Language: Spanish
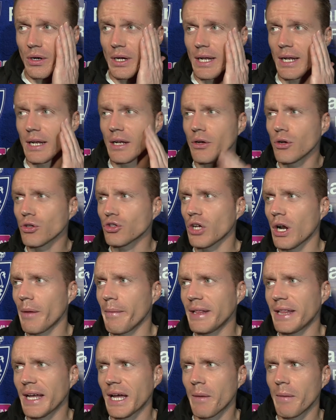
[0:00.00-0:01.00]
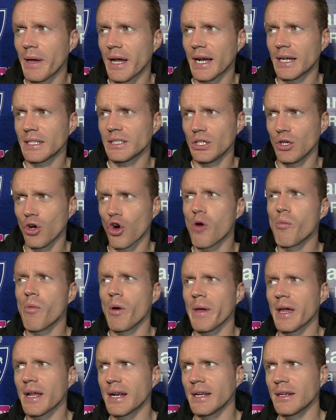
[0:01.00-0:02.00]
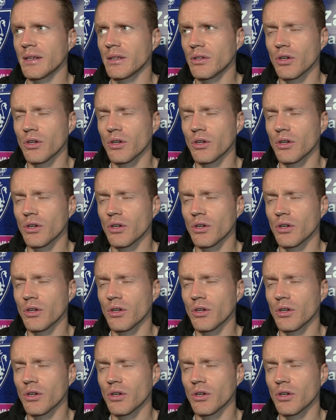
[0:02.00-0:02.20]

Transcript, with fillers: el, no solamente que vengan, sino cómo vienen.